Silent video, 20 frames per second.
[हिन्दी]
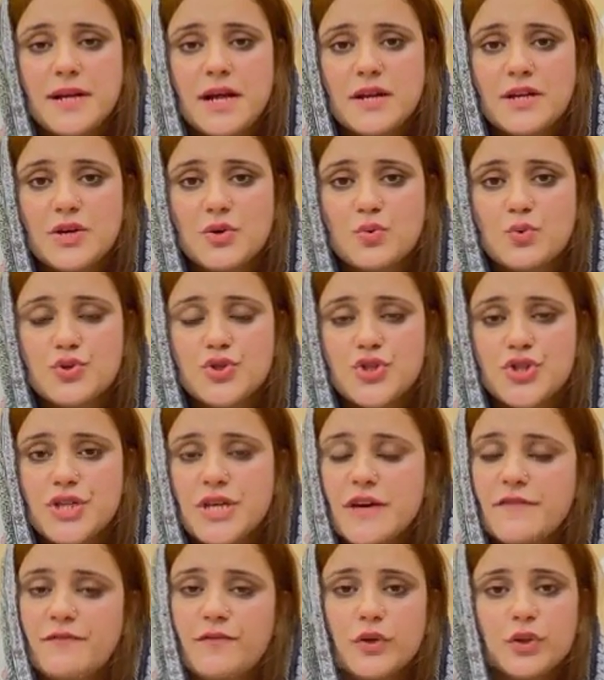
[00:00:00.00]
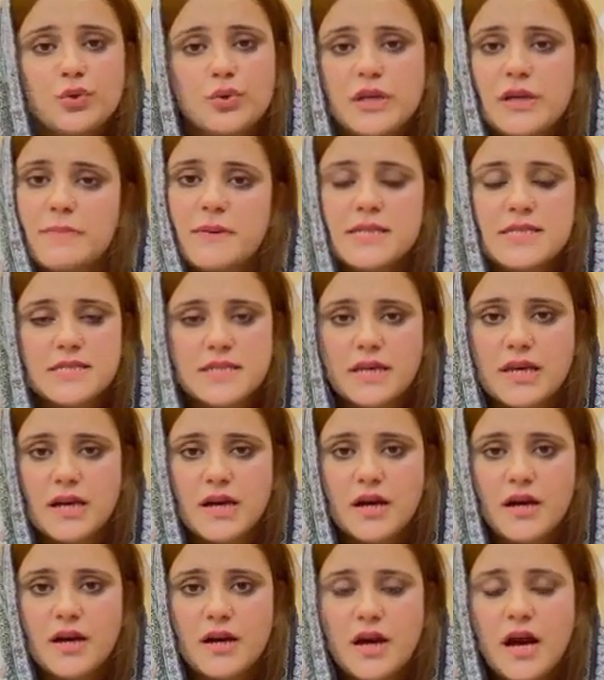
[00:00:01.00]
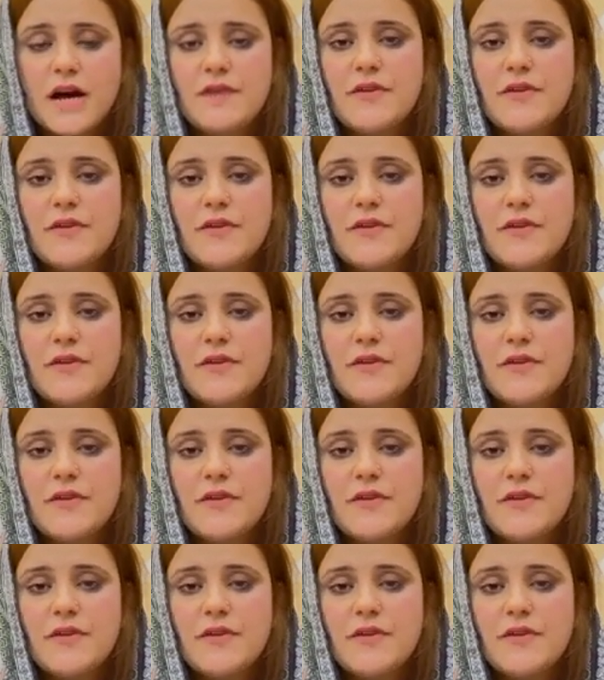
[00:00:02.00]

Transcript: बनाने की कोशिश की है वो तो नहीं बन सकेगा